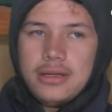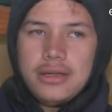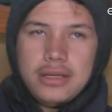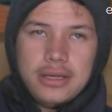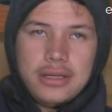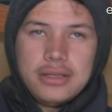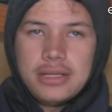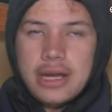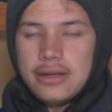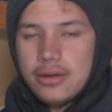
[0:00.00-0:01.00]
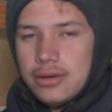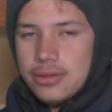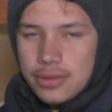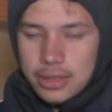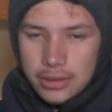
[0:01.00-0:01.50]
Y salió, el
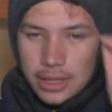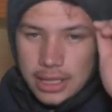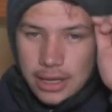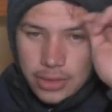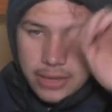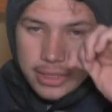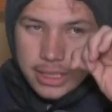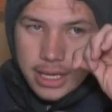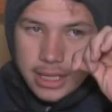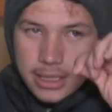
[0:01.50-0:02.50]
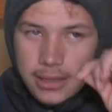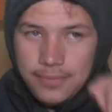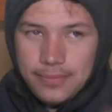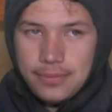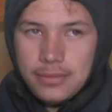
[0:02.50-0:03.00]
sujeto tenía una visera así,
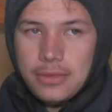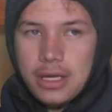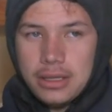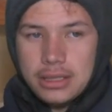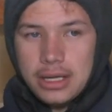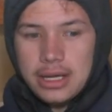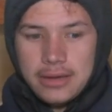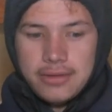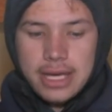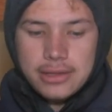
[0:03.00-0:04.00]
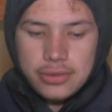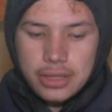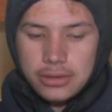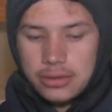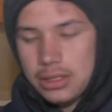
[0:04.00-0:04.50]
hasta que vi al
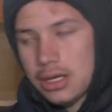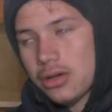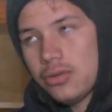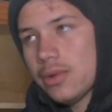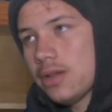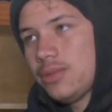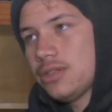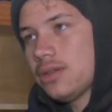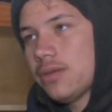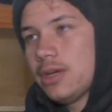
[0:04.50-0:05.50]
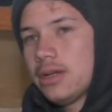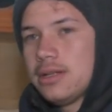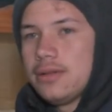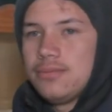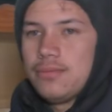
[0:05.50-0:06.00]
sujeto tirado nomás al piso también, al
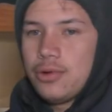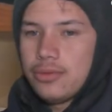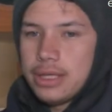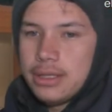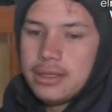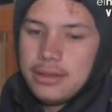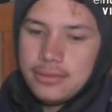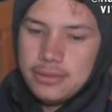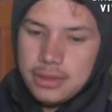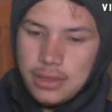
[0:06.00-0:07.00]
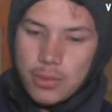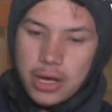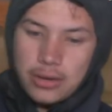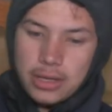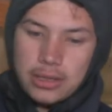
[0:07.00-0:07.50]
pobre
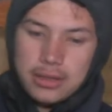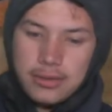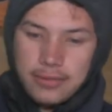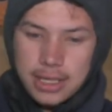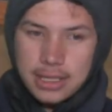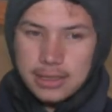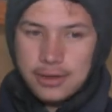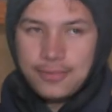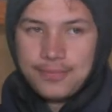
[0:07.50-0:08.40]
estimado que falleció.